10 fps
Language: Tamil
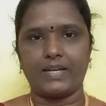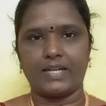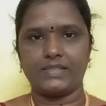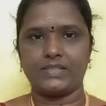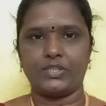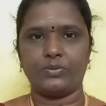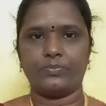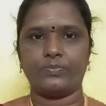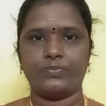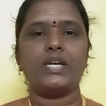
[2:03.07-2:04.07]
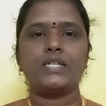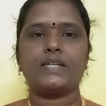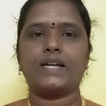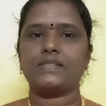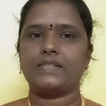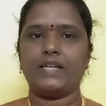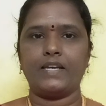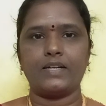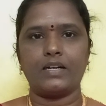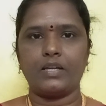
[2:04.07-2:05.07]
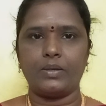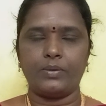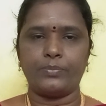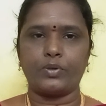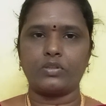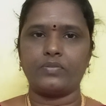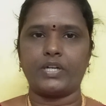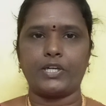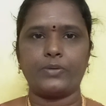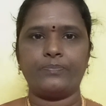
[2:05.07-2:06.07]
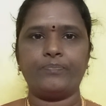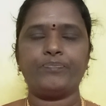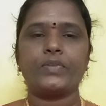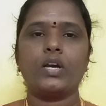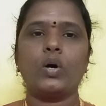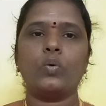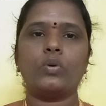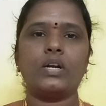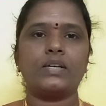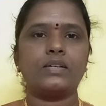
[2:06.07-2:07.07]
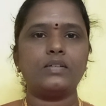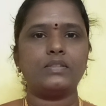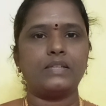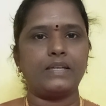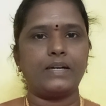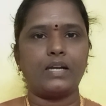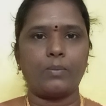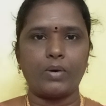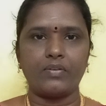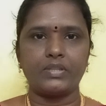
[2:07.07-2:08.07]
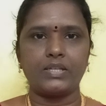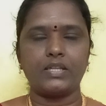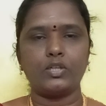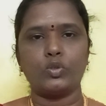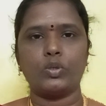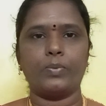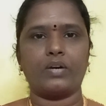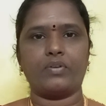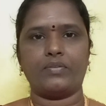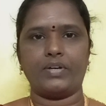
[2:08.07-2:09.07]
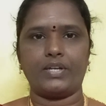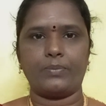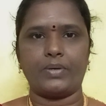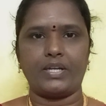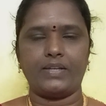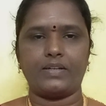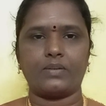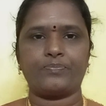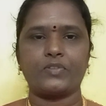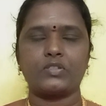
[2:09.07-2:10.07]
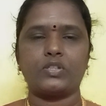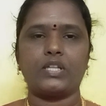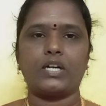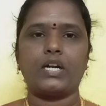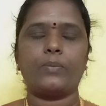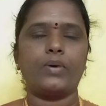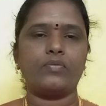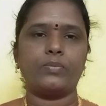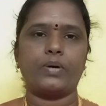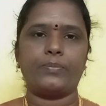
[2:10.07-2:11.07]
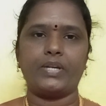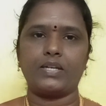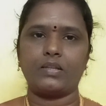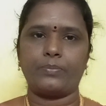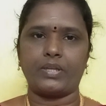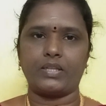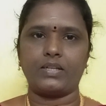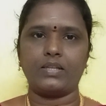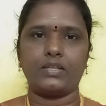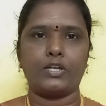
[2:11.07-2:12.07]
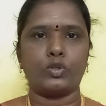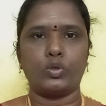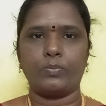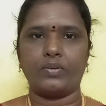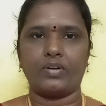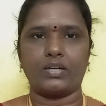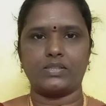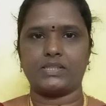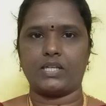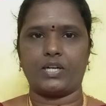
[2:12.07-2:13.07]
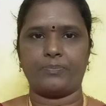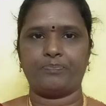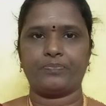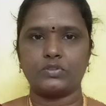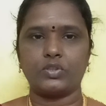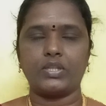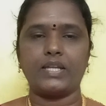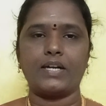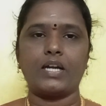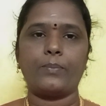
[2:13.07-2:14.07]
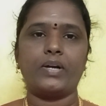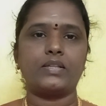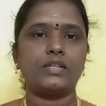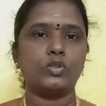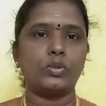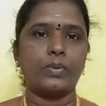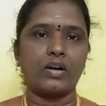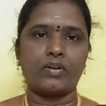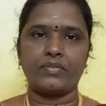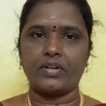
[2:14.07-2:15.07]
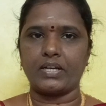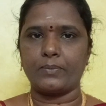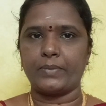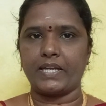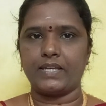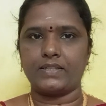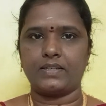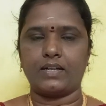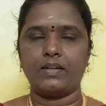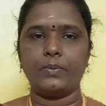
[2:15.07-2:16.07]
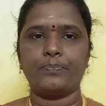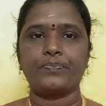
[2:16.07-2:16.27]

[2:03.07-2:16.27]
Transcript: வேலை செய்யும் மேஷ ராசி நேர்களை பொறுத்த வரைக்கும் உங்களுக்கு இந்த இரண்டாம் பாவத்தில் தான் குரு பகவான் வக்ரம் அடைகின்றார் ஸோ இந்த இரண்டாம் பாவம் அப்படின்றது பார்த்திங்கன்னா தன குடும்ப வாக்குஸ்தானம் இந்த இரண்டாம் இடத்தில் குரு பகவான் வக்ரம் அடைகிறதுனால